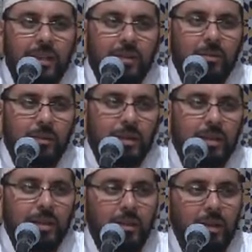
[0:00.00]
لكم
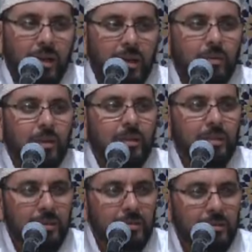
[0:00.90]
قيل وقال
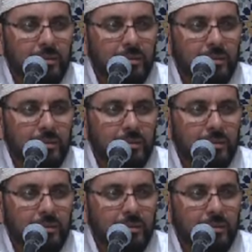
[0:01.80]
وكثرة